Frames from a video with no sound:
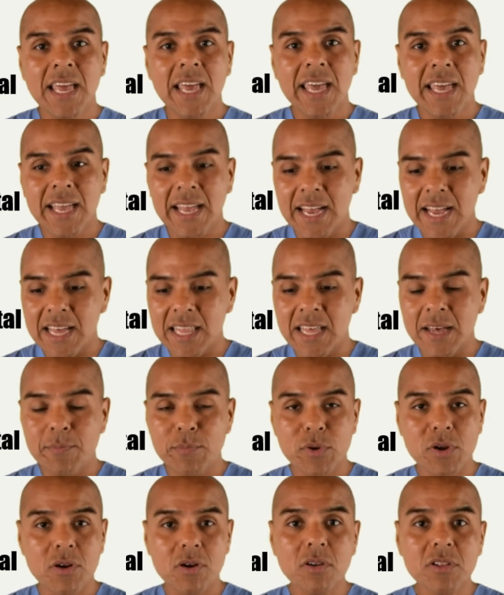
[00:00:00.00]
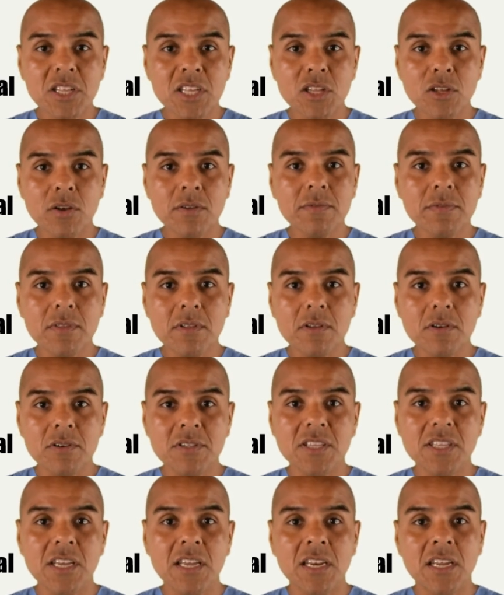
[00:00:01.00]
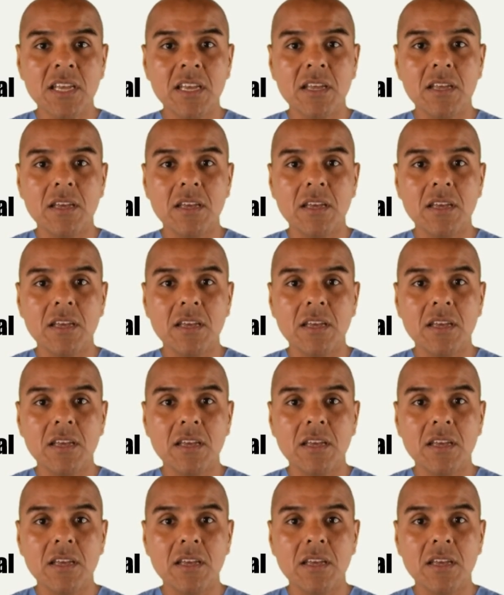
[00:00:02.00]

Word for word: En cada proglótido contiene